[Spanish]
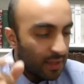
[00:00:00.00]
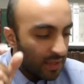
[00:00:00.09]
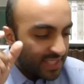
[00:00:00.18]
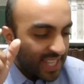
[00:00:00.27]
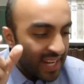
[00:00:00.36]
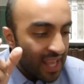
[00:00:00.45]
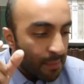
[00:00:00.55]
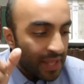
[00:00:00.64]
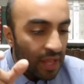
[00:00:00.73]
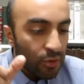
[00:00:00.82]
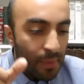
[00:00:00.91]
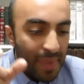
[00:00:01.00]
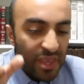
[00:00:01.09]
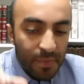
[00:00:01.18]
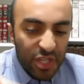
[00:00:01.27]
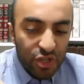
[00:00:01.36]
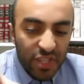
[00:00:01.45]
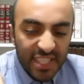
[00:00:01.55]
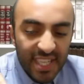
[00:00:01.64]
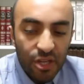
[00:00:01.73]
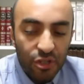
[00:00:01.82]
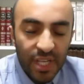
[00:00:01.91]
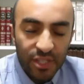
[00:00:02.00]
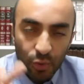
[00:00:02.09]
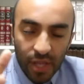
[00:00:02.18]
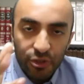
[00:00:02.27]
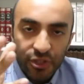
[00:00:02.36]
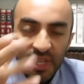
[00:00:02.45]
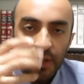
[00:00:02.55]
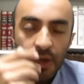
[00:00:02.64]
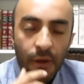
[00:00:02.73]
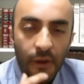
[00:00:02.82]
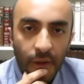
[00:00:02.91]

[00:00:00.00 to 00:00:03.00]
Siria matando a medio millón de sirios es un genocidio. asesino.